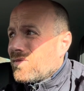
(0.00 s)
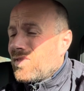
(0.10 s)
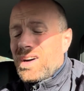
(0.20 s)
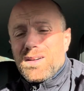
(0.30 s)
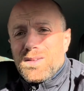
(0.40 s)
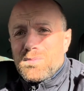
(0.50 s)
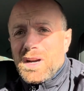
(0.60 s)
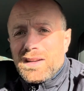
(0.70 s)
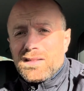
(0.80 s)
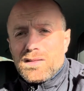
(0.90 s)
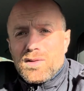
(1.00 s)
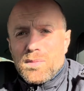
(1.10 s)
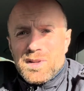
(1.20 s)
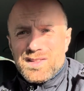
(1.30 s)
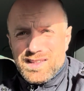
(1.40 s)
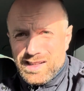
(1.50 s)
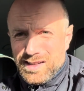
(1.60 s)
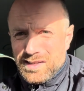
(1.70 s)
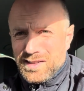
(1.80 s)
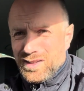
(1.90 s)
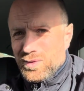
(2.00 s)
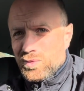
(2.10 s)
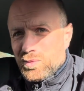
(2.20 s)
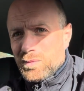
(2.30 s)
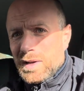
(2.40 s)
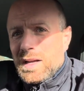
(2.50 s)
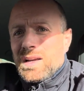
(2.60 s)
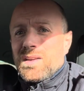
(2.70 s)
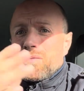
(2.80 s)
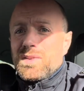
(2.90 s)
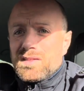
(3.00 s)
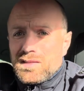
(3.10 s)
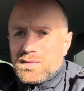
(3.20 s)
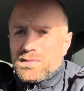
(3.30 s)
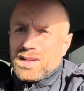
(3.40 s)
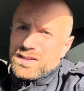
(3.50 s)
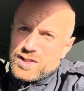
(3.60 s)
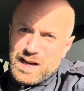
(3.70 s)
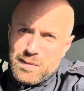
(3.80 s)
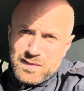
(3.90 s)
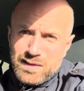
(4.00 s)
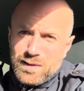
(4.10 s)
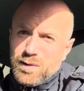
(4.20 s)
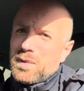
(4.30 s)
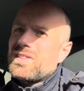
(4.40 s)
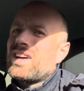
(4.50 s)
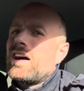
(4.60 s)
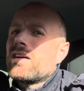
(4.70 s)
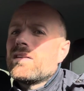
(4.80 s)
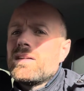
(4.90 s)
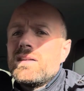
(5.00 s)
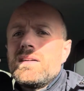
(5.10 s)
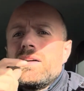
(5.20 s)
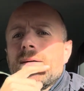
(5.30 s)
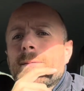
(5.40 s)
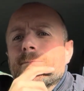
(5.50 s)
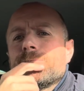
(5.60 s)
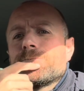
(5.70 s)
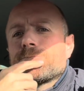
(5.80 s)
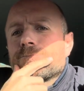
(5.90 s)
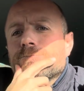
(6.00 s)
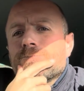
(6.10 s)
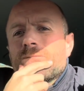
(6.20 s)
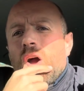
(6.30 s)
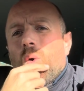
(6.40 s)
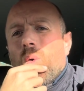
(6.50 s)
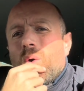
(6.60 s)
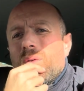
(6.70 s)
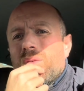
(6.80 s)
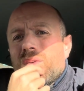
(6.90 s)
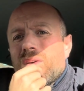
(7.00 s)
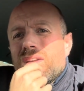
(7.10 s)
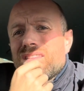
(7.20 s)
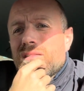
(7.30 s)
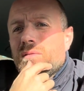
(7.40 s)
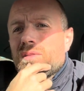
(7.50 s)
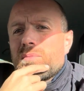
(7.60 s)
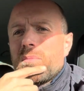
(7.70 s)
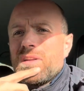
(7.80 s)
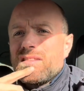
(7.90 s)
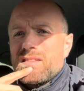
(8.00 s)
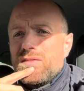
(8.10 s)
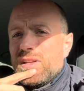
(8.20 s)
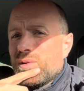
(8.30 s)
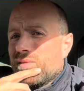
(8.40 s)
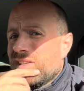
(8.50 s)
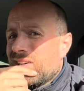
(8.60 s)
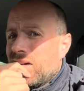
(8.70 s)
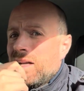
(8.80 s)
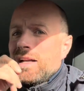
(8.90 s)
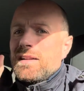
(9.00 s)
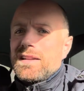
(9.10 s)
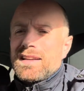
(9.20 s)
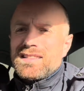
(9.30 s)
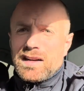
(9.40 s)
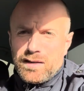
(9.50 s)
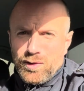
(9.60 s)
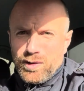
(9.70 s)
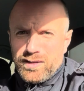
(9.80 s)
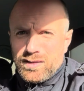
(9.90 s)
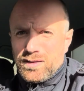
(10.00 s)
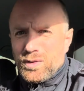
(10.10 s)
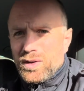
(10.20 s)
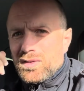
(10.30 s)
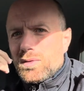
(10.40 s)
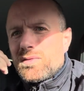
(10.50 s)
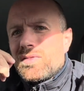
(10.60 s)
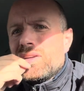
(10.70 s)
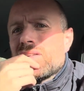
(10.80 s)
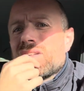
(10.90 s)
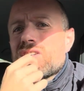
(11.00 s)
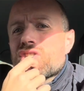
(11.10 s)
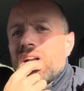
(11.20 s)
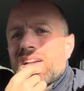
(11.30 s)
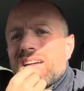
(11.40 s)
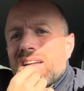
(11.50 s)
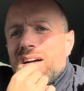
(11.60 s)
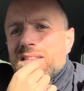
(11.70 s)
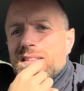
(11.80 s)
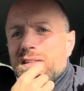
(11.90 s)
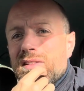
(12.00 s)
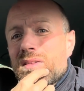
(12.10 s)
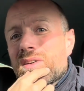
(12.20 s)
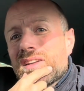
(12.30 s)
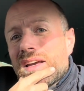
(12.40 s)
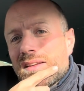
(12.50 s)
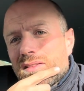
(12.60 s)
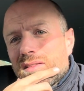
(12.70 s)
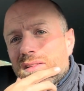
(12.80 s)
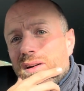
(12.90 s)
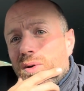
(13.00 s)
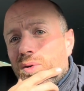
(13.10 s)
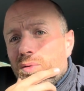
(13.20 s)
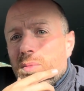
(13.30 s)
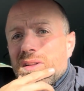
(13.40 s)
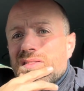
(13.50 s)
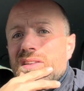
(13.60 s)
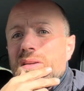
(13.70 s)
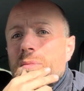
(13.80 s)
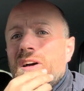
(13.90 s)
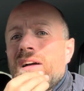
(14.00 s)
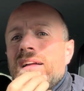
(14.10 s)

war mein Kommentar dazu. Wie siehst du das? Schreib es in die Kommentare. Ähm, und äh, dann sehen wir uns beim nächsten Video wieder. Denkt dran, heute 19.04 Uhr Schalker Dreisel, da werden wir direkt äh, auch über das Thema